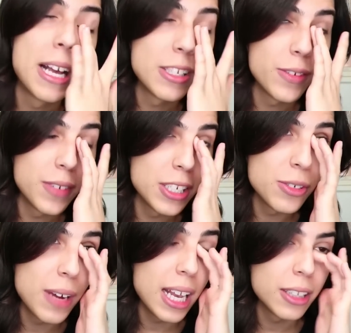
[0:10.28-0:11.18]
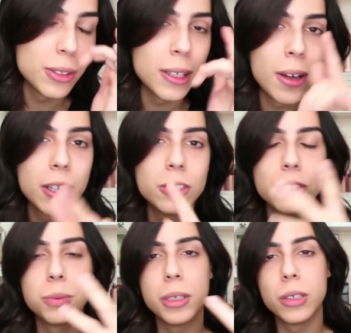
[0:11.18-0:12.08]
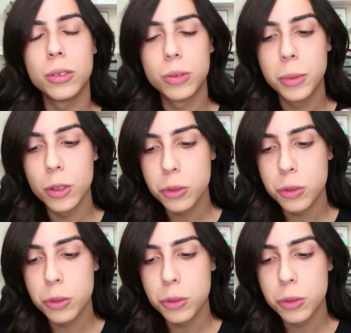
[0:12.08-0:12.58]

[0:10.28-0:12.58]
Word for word: mas eu vejo ela toda hora nos meu, no meu